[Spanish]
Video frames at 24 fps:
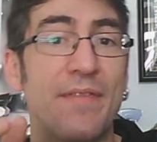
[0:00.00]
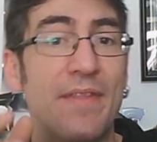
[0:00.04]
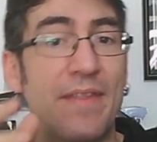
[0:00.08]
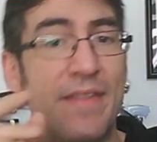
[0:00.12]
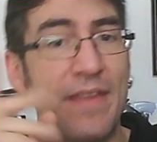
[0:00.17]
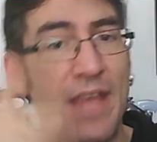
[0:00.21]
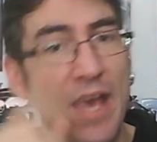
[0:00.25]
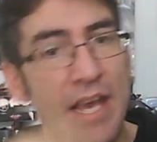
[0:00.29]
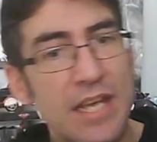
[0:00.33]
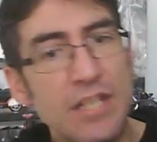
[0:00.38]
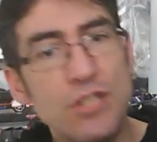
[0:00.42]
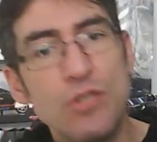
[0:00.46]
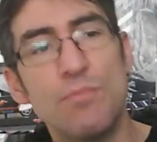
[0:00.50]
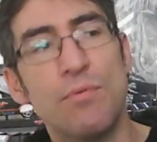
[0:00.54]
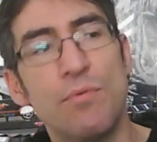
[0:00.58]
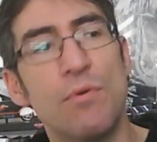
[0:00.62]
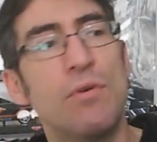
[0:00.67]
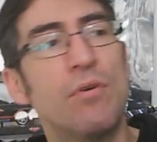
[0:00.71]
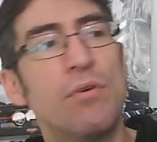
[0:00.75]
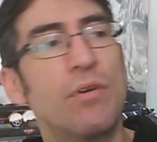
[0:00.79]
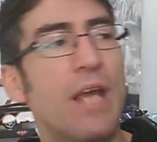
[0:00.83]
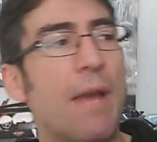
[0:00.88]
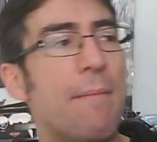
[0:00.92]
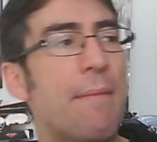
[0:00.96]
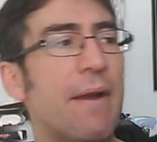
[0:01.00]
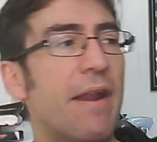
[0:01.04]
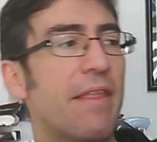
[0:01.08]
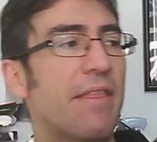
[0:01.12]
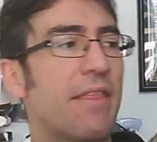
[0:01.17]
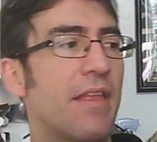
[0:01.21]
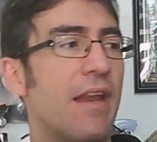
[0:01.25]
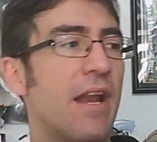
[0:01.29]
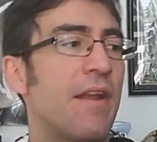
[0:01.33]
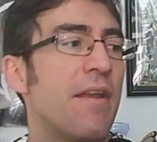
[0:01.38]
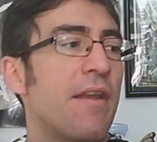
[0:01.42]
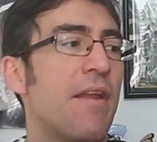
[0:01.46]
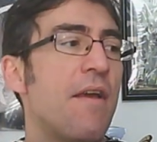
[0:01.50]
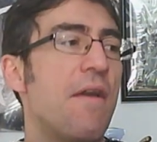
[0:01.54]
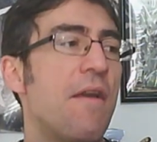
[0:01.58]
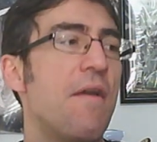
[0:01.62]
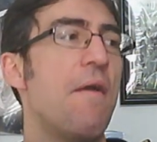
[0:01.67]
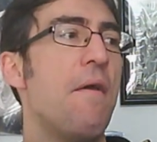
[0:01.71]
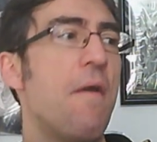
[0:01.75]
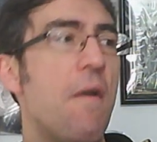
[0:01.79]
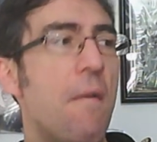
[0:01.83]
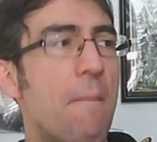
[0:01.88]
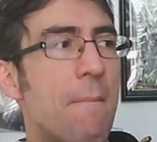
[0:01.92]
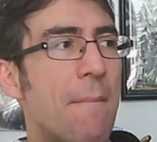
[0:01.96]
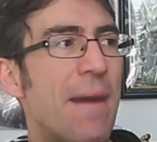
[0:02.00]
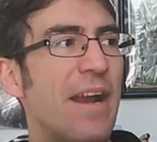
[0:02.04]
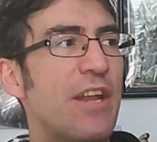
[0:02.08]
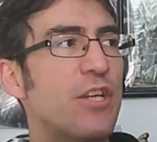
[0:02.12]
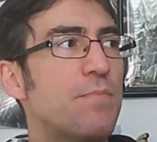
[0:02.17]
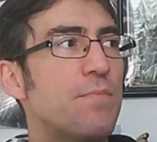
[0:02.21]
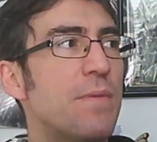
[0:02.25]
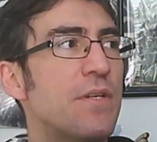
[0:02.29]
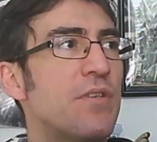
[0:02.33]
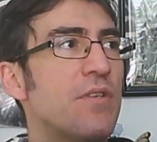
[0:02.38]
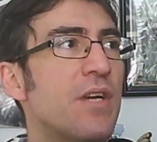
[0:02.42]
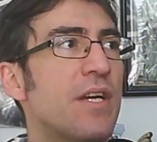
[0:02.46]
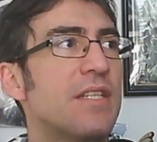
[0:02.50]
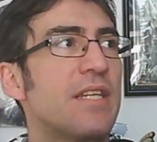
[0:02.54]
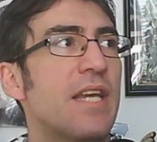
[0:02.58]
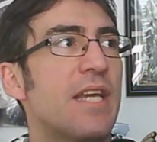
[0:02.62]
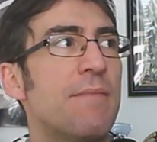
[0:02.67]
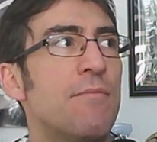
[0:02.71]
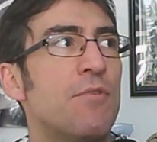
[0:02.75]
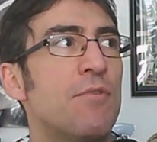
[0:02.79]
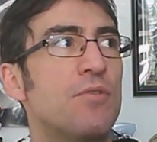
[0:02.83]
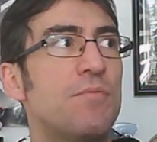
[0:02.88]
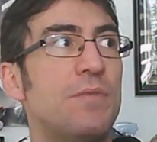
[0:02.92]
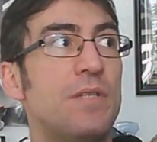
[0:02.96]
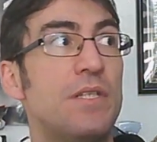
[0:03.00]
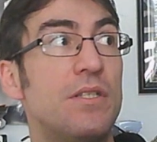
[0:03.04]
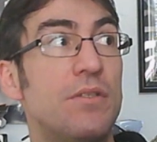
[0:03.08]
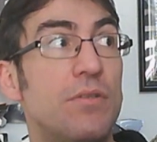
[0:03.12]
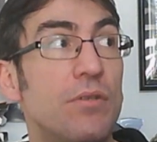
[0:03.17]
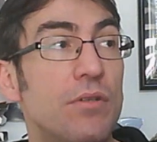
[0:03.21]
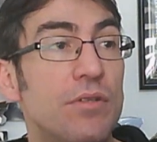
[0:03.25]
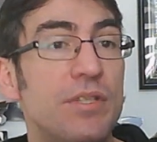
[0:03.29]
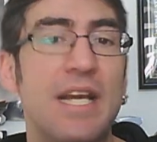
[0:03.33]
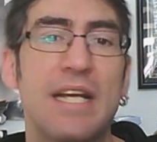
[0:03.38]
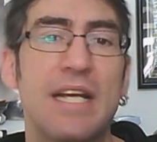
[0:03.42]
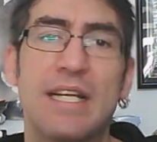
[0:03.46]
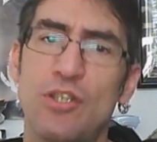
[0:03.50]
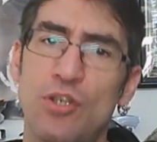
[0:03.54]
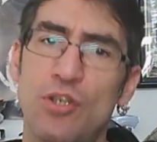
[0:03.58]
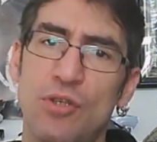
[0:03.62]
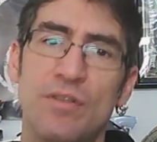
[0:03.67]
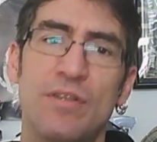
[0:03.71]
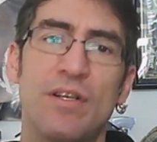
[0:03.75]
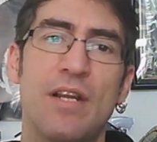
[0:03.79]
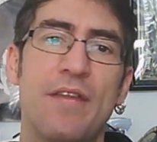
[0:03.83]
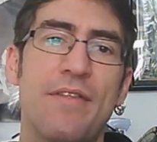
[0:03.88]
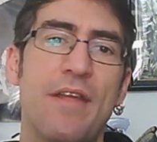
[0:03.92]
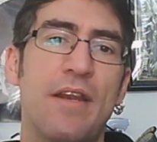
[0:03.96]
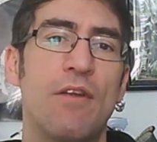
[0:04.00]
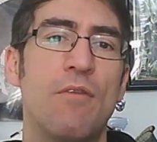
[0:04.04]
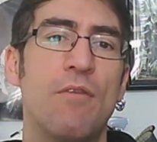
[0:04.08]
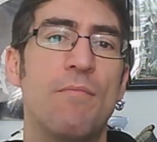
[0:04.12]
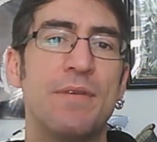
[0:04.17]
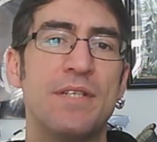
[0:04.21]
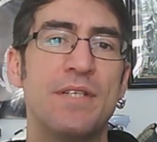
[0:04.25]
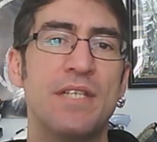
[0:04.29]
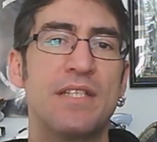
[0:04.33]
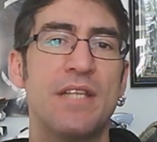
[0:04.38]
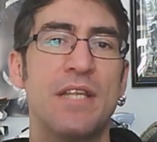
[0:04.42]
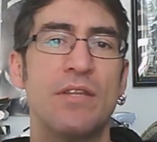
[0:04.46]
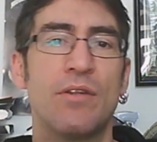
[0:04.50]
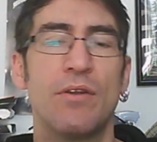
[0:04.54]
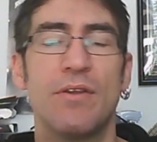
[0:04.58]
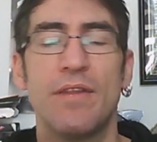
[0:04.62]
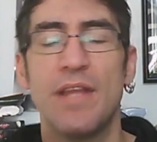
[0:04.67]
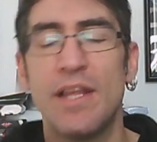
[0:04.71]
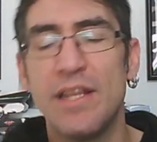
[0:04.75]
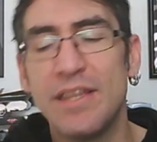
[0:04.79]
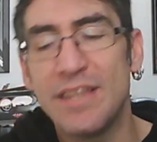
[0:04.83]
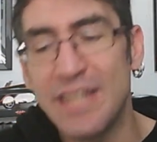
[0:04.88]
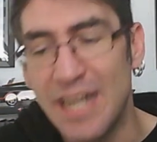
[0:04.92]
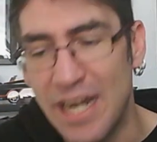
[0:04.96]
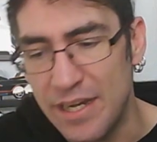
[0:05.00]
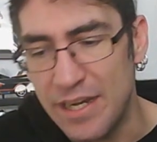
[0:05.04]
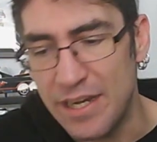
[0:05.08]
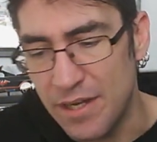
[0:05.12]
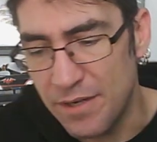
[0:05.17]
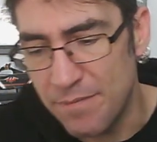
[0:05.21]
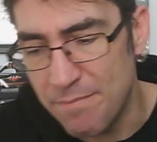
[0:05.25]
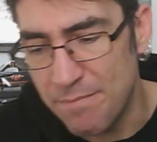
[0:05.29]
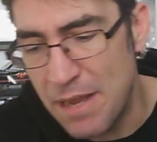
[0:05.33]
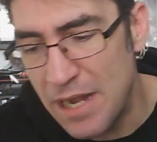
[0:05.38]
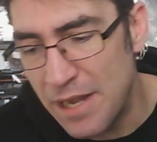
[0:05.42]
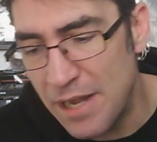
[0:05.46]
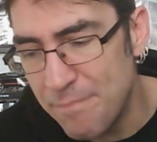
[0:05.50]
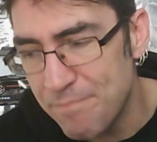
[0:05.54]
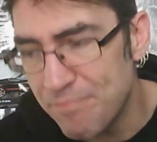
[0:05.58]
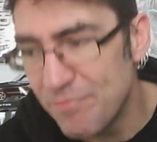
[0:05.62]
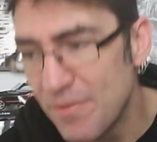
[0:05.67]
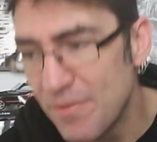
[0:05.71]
De ahí supongo que aparecerán varios personajes que hemos visto ya que son cazarrecompensas dentro del trailer. ¿vale?